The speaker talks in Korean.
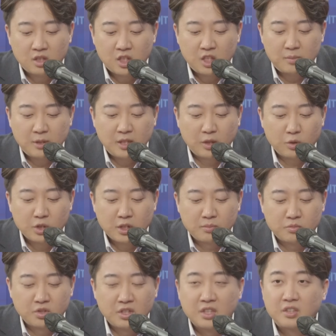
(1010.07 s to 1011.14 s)
TV 나오시는
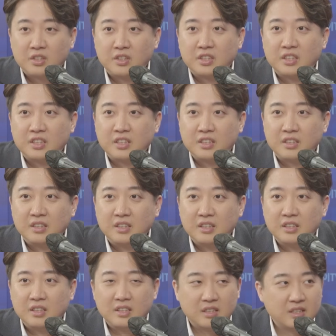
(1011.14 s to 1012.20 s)
분이네요 이런 얘기를 해요
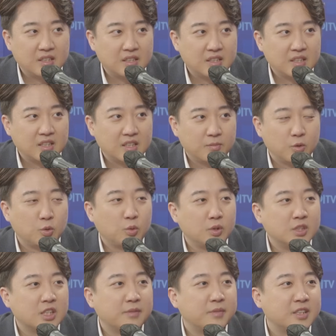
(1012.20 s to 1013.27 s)
어. 보통
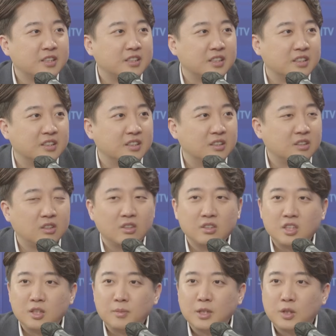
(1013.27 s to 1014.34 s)
인사말이 그래요 음. 어
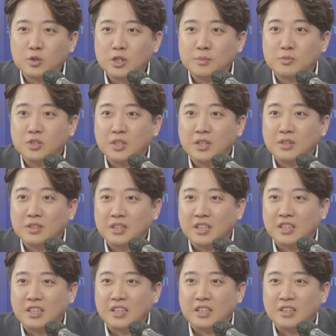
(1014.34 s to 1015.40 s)
TV 나오시는 분이네요 이렇게
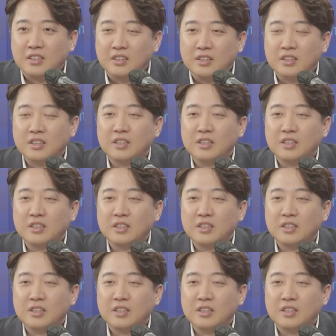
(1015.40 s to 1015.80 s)
얘기를 해요 음.